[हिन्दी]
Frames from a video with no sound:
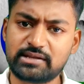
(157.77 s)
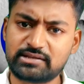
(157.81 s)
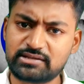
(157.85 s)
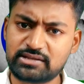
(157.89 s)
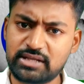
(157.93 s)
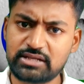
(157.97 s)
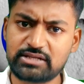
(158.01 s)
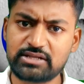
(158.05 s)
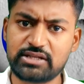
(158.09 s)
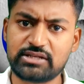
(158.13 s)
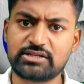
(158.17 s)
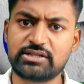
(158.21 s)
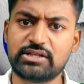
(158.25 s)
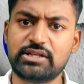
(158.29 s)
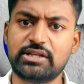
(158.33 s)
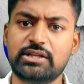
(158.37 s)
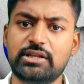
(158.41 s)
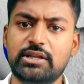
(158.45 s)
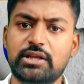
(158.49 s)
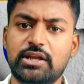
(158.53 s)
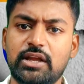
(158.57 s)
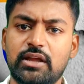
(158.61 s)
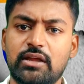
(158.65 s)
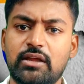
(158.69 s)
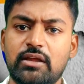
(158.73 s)
पर हस्ताक्षर किए
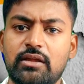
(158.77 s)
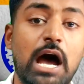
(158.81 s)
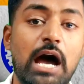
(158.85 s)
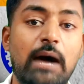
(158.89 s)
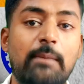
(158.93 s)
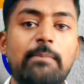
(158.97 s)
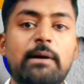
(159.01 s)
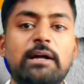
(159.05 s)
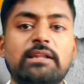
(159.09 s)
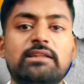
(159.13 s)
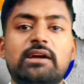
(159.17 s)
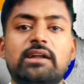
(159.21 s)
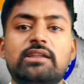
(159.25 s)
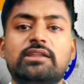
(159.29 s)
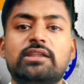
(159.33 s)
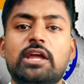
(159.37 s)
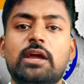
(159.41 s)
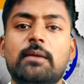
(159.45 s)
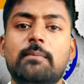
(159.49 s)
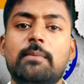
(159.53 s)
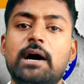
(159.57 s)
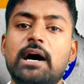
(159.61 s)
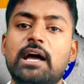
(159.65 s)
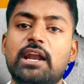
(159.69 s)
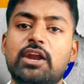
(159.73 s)
थे अब बात करते
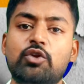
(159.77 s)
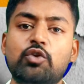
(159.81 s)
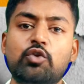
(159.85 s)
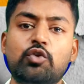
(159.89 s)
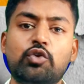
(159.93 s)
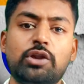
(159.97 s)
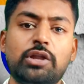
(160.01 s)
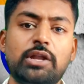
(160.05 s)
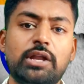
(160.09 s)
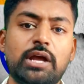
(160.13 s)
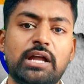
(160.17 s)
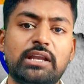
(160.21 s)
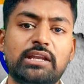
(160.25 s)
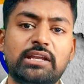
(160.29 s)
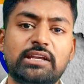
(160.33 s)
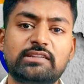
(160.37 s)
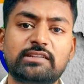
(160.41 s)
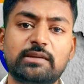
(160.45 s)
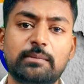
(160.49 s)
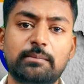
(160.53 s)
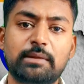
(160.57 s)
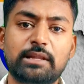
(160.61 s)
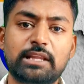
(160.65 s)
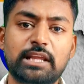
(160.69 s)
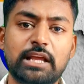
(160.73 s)
हैं भारत और ईरान के
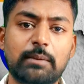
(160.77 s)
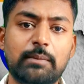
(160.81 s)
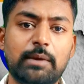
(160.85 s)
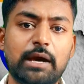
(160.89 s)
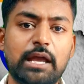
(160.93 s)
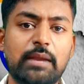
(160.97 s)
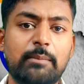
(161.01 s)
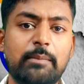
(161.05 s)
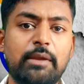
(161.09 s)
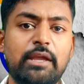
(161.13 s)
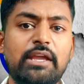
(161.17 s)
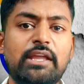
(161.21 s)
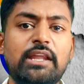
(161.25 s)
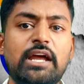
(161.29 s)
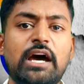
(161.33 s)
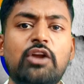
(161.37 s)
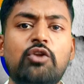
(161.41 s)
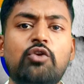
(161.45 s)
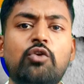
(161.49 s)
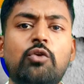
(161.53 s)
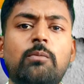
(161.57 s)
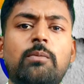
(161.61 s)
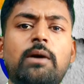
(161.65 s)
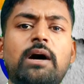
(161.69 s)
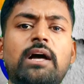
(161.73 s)
संबंध के बारे में
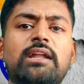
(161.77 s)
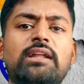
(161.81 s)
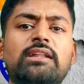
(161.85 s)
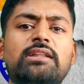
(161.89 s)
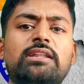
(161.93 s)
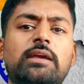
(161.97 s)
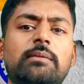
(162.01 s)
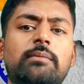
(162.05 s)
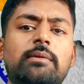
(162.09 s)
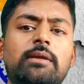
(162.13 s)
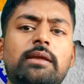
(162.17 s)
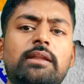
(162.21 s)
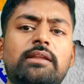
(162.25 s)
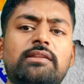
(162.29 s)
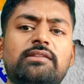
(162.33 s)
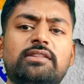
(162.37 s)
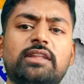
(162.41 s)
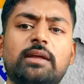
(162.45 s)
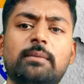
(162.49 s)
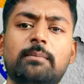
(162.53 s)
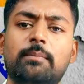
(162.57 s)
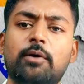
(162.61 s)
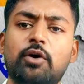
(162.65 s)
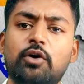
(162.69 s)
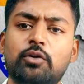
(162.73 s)
ईरान और भारत के भी
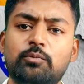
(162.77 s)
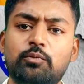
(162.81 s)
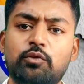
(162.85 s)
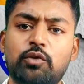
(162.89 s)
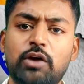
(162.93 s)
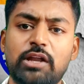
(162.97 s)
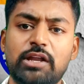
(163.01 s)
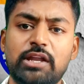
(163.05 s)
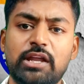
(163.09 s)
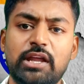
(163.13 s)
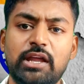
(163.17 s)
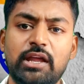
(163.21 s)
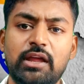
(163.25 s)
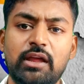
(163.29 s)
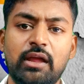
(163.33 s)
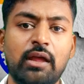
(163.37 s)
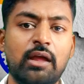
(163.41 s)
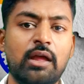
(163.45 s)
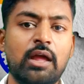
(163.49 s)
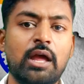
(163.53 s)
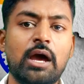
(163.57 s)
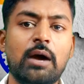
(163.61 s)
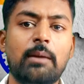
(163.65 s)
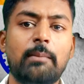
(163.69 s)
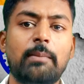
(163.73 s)
रिश्ते बहुत पुराने हैं
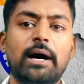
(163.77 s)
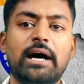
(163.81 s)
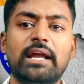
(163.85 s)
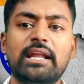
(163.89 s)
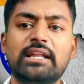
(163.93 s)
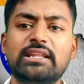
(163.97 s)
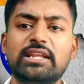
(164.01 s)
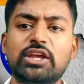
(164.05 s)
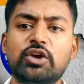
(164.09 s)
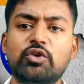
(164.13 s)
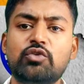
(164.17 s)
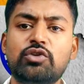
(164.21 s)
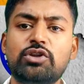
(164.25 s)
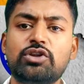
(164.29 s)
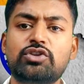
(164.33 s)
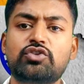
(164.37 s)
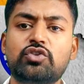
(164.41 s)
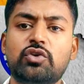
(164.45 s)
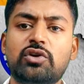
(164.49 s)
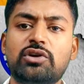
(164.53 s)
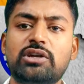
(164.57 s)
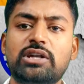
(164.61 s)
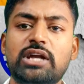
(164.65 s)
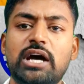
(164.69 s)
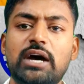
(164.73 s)
भारत के उन्नीस
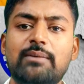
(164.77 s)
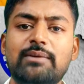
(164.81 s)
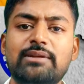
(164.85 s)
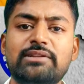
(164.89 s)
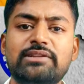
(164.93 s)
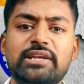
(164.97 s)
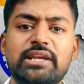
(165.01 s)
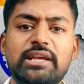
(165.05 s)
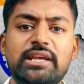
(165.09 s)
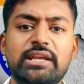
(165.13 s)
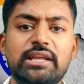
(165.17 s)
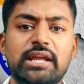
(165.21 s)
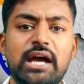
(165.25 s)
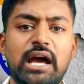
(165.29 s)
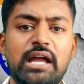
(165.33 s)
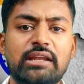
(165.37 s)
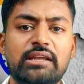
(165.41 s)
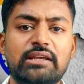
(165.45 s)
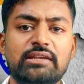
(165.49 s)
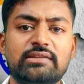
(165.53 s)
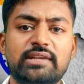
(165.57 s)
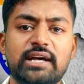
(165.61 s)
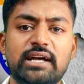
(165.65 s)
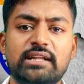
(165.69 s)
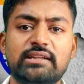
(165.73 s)
से ईरान
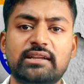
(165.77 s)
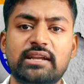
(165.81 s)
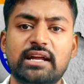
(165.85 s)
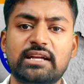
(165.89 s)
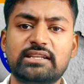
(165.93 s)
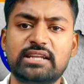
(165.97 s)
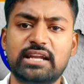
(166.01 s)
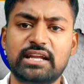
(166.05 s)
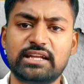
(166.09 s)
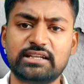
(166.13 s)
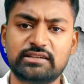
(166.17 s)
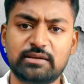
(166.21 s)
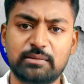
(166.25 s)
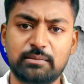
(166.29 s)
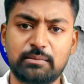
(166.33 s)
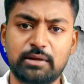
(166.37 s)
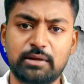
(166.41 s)
के साथ राजनयिक